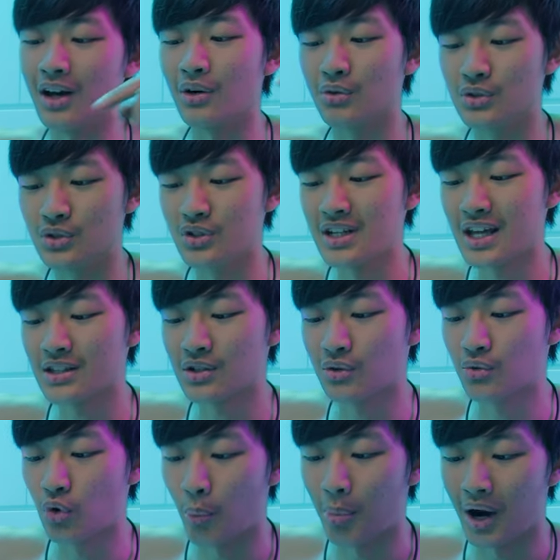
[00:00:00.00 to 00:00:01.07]
啦，我觉得 n e t t l
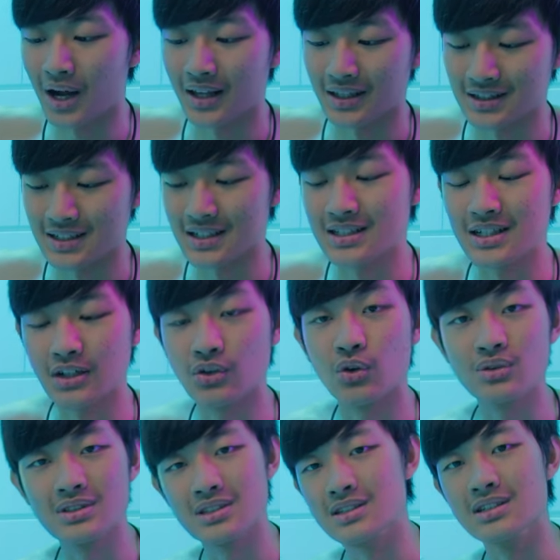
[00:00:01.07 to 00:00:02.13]
e Robot i c 这一间公司